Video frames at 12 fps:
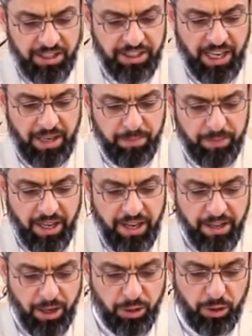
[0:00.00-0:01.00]
Kem
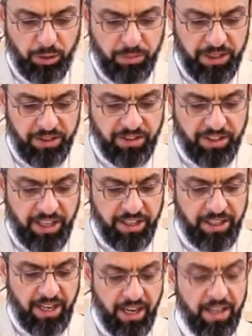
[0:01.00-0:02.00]
tereku min
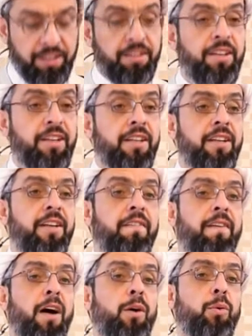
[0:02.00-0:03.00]

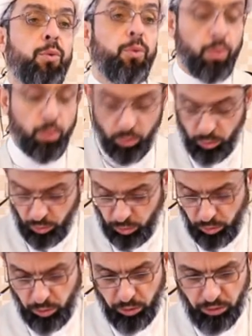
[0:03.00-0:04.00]
cennetin ve
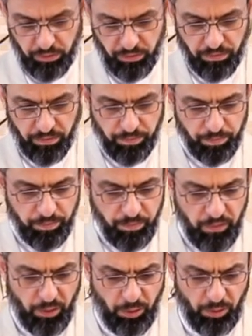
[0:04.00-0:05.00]
uyun
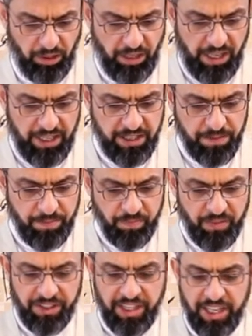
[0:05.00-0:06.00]
onlar
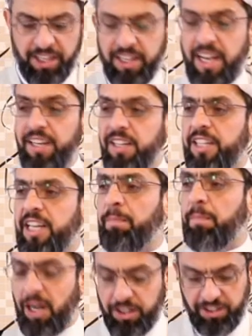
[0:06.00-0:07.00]
geride
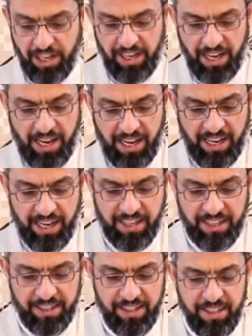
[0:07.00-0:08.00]
nice
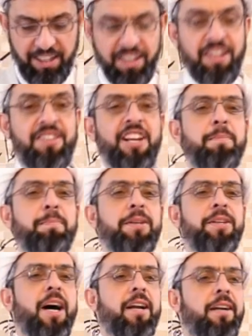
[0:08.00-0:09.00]
bahçeler, nice
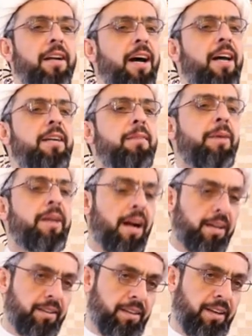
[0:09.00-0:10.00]
pınarlar
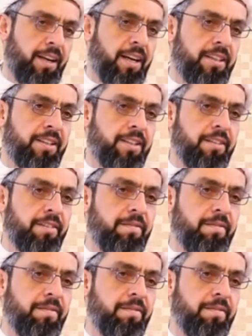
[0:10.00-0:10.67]
bıraktılar.